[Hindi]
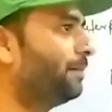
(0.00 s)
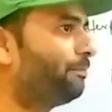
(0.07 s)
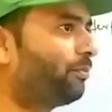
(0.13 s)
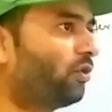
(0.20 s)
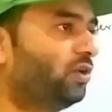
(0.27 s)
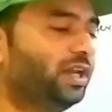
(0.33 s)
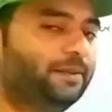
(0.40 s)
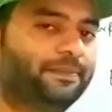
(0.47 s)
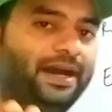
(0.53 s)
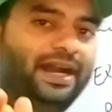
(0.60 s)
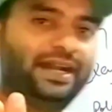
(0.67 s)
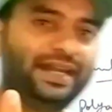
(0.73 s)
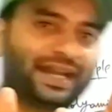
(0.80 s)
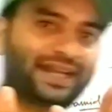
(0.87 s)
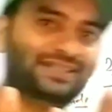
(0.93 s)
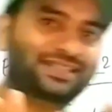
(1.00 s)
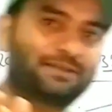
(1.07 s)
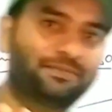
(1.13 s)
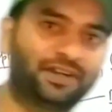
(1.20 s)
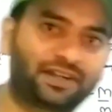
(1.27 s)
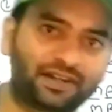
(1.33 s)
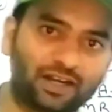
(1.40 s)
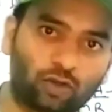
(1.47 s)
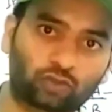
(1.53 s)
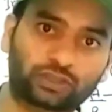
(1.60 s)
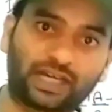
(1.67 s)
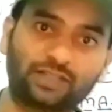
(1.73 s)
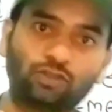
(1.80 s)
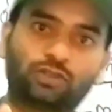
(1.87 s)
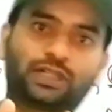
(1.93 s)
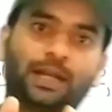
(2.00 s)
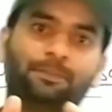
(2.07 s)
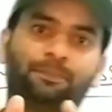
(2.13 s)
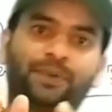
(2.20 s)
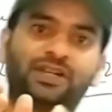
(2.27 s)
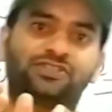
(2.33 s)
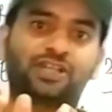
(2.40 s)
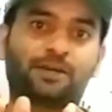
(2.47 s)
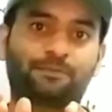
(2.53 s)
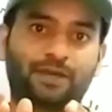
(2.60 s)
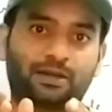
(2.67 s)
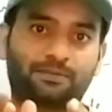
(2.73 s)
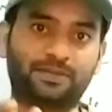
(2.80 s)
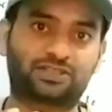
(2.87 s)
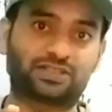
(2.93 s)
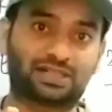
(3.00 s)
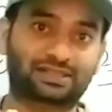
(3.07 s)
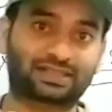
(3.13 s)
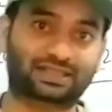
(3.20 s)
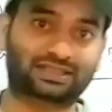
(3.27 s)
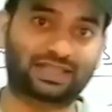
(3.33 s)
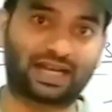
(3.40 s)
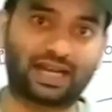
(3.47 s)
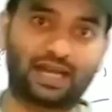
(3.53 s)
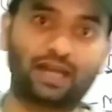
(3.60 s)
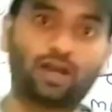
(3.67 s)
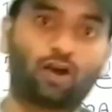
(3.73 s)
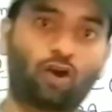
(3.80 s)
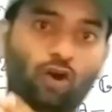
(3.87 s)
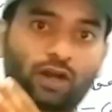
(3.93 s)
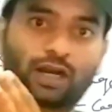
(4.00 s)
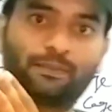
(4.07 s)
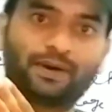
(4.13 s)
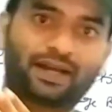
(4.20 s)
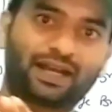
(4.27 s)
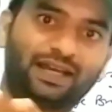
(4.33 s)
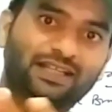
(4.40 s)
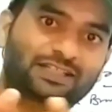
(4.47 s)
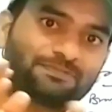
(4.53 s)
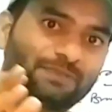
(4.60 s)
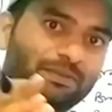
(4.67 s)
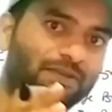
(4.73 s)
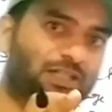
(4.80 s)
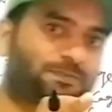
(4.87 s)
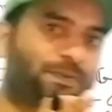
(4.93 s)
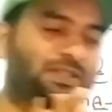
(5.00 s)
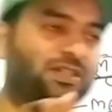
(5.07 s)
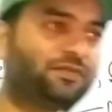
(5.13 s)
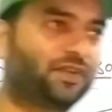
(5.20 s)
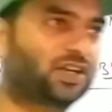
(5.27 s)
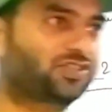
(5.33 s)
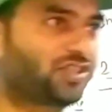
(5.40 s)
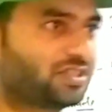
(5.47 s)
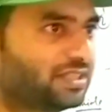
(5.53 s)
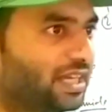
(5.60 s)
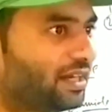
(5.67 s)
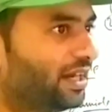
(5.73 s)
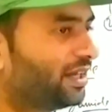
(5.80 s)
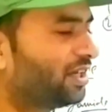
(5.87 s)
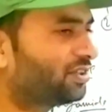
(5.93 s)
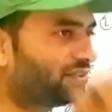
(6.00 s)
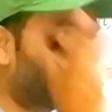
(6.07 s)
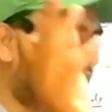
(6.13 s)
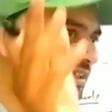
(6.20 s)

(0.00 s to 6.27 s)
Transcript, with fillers: है पोलीमाइड एक ऐसा मटेरियल होता है जो टेम्परेचर पर भी चल सकता है और हमारा इसमें भी स्पेसिफिकेशन देख लेना कितने